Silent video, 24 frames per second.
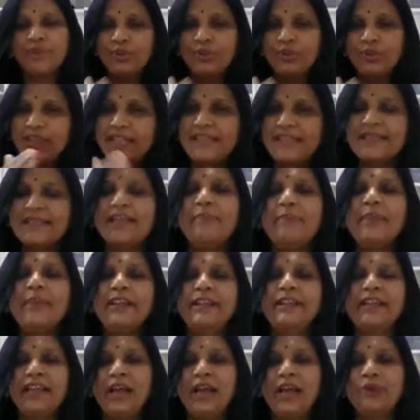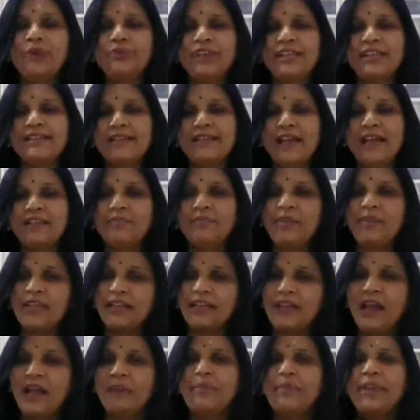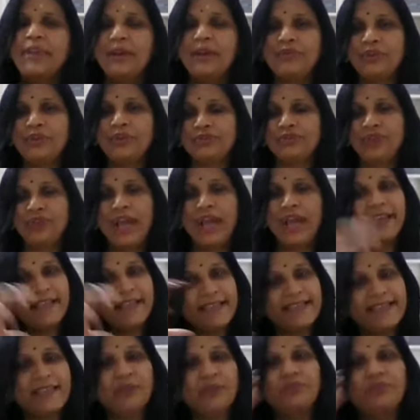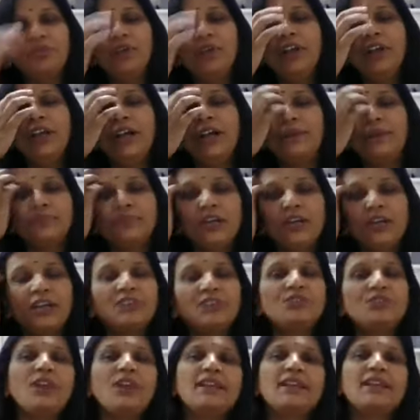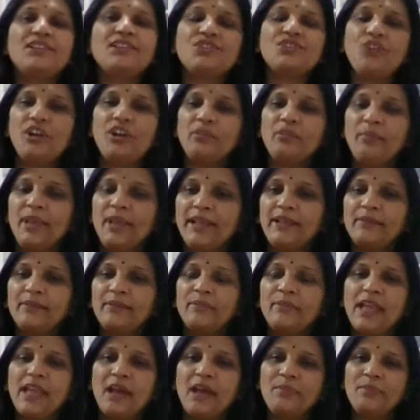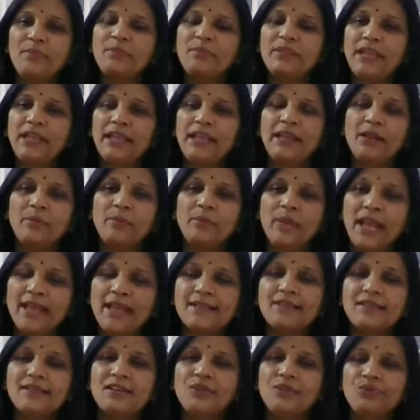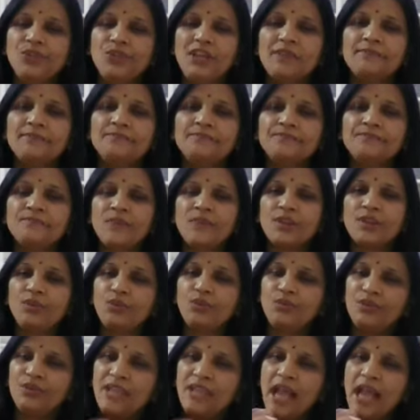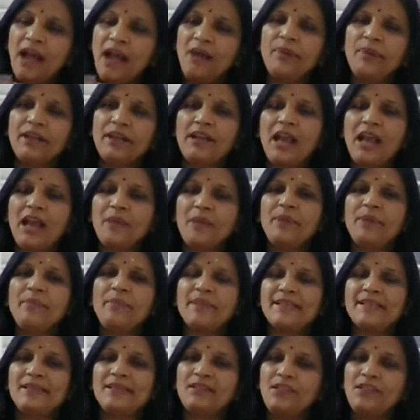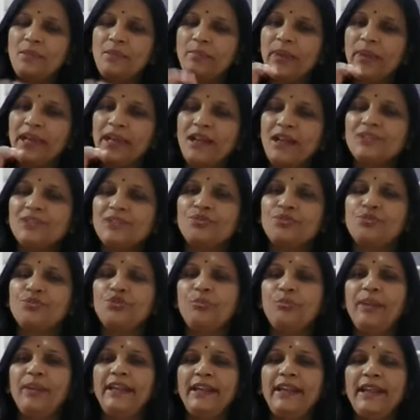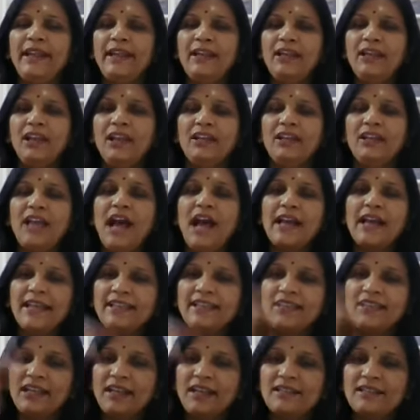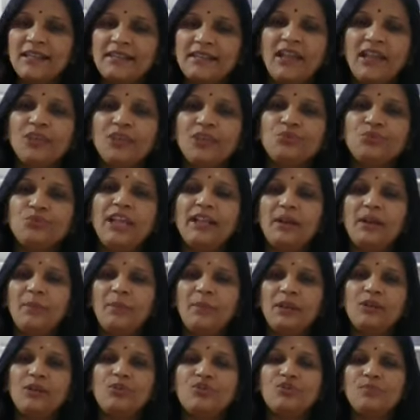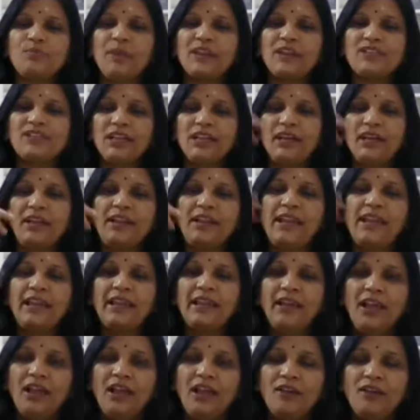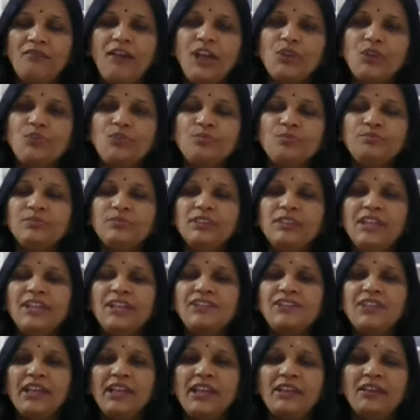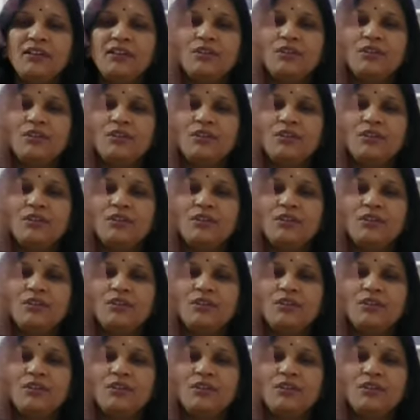तो इन सभी क्रियाओं के साथ भी ये नाभि अवय जुड़ा कैसे हो हम थोड़ा सा शॉर्ट में यहाँ पर बताने का प्रयास करूंगी तो यहाँ पर नाभि में स्थित पहला जो मूवमेंट है आगे चला जाता है हृदय कमल को स्पर्श कर ये वायु नीचे